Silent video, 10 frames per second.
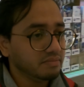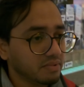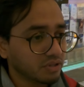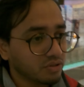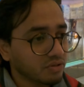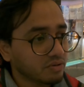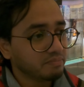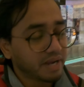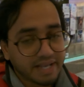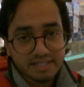మొత్తం
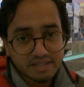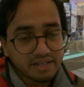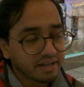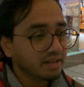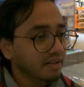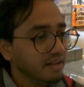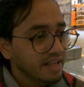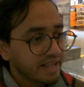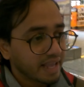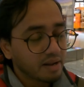పక్కిస్తానే
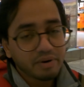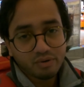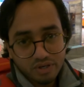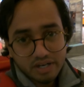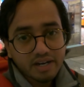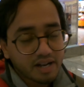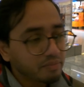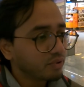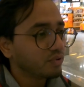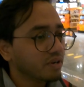ఎలా పడుకున్నానంటే అలా
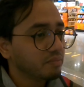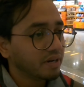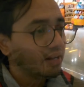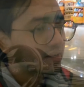పడుకున్నాను అనమాట